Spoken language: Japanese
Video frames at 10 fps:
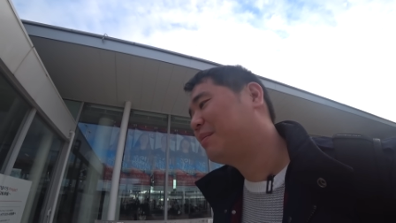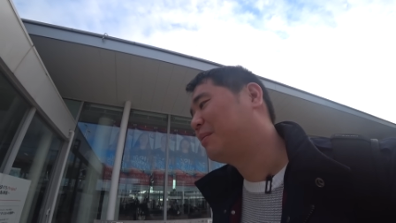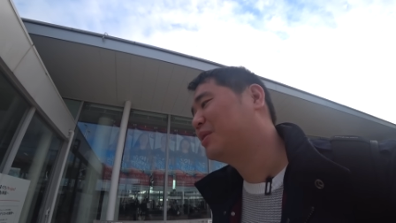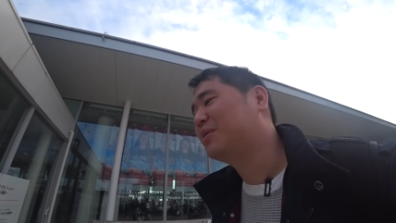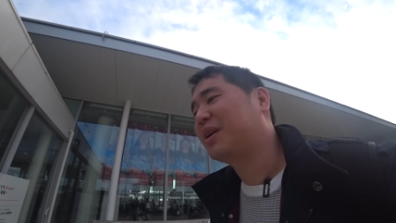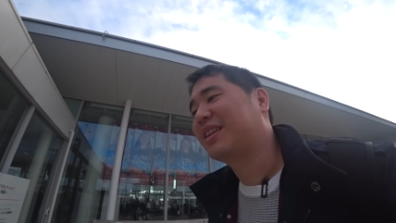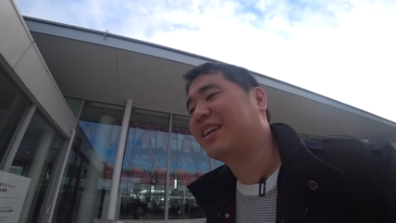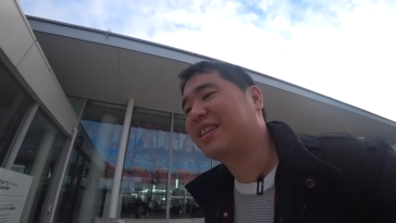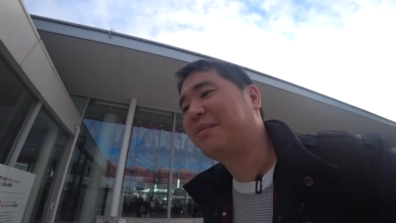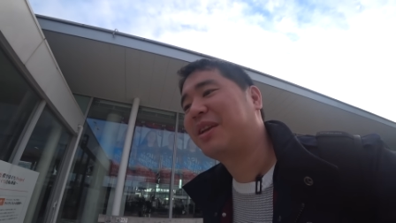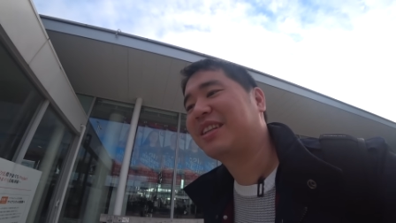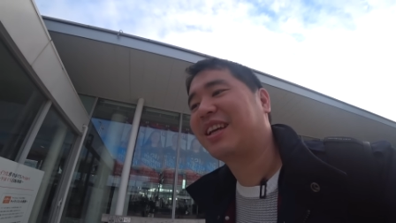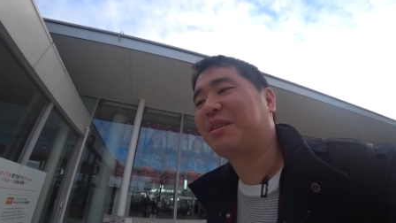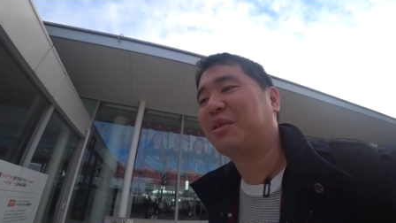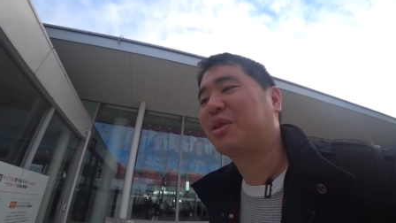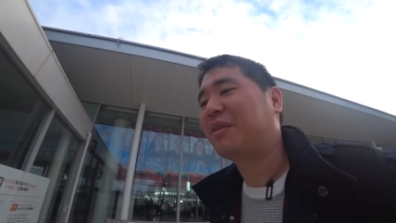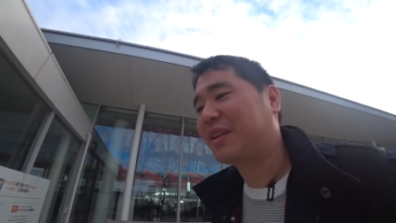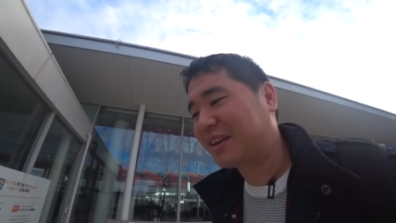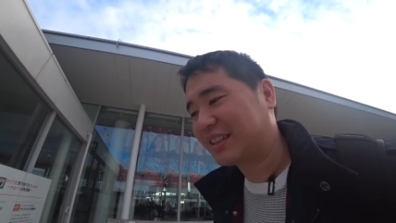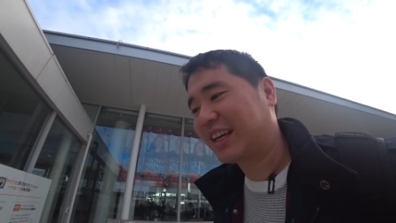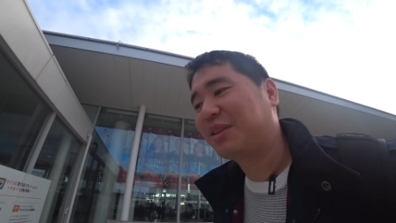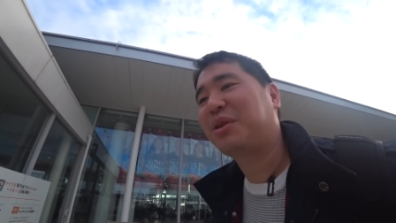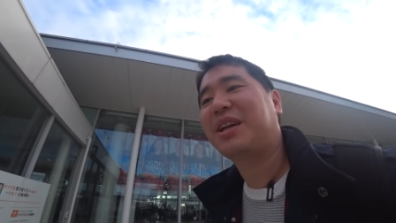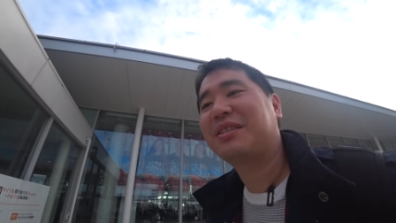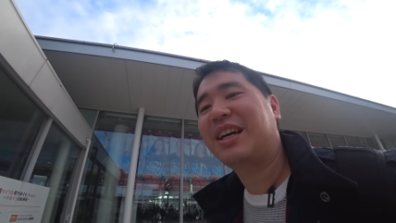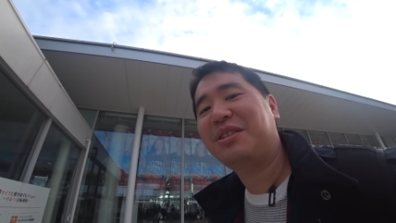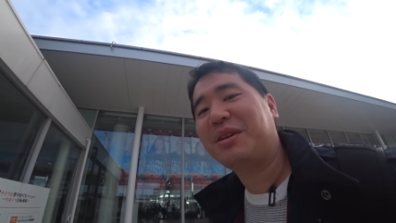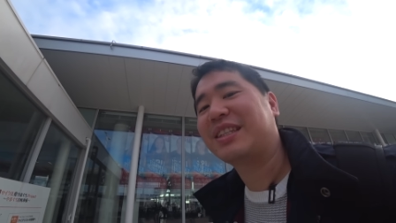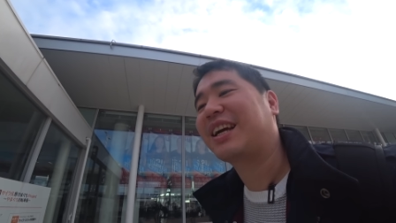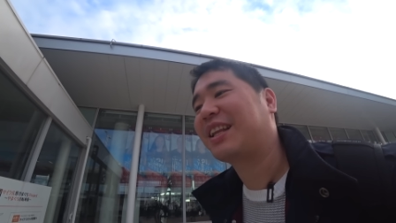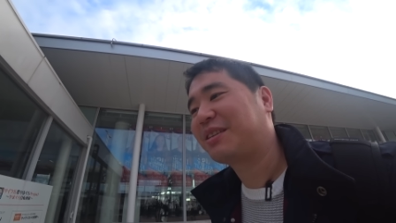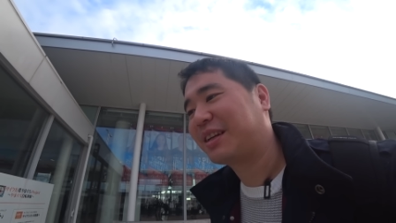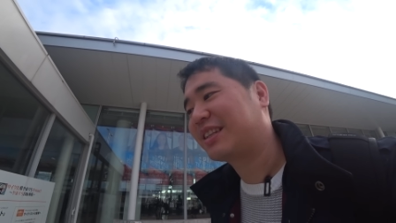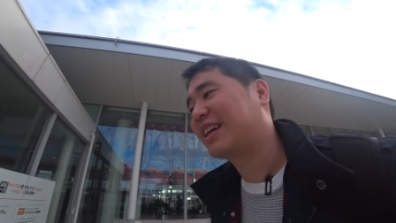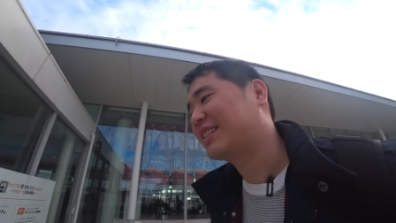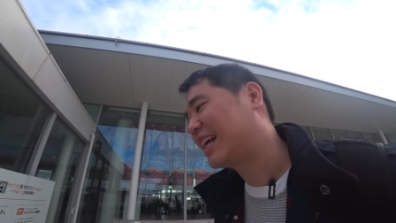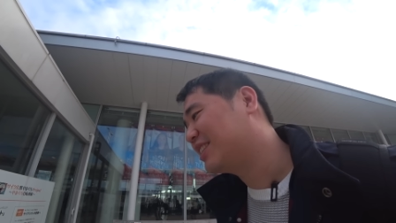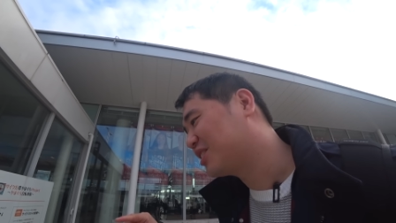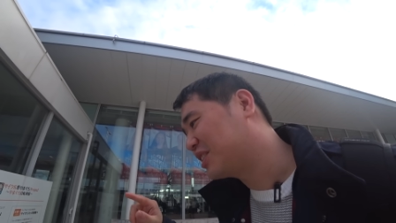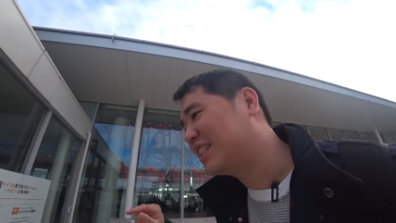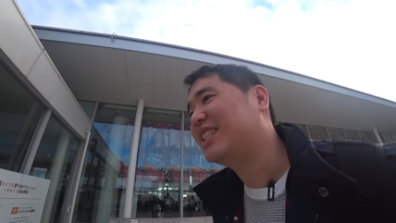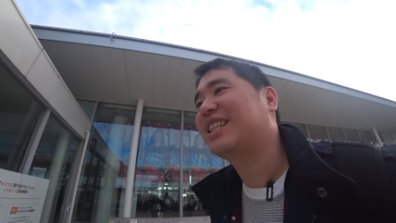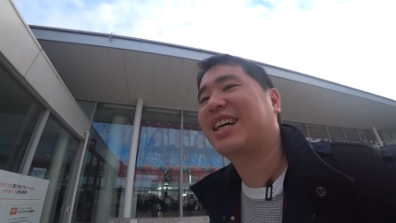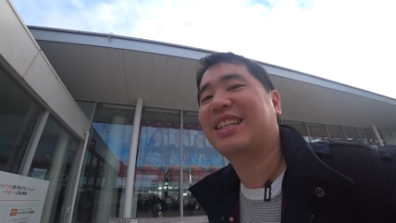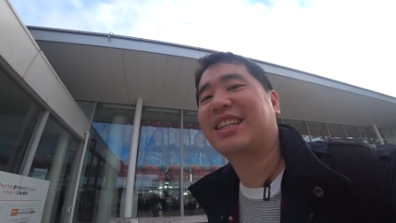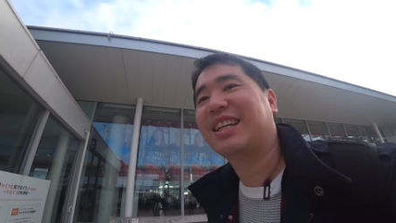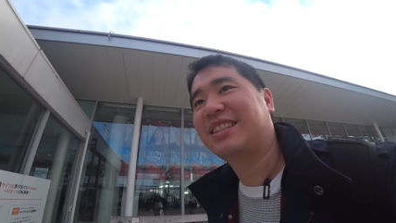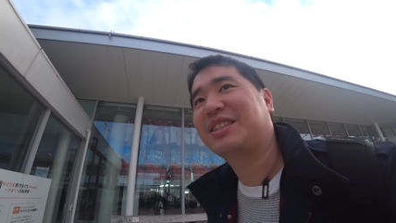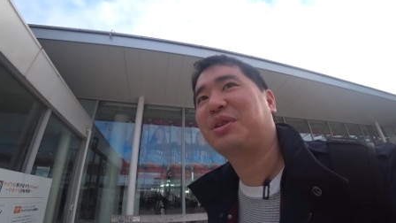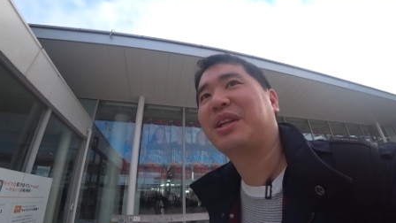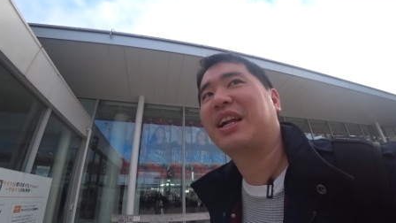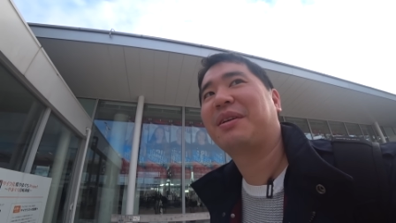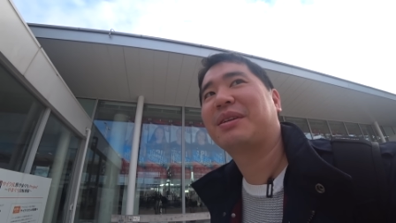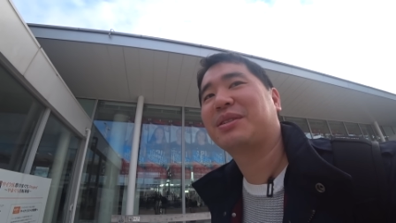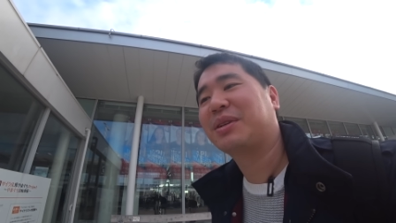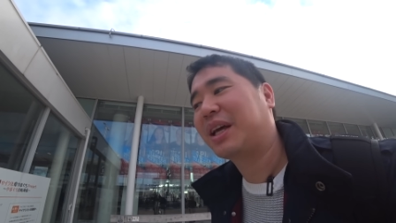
まあ、もしよかったらですね皆さん乗ってみてください乗りたくない人は避けてください32 g って書いてたらですねそれになりますの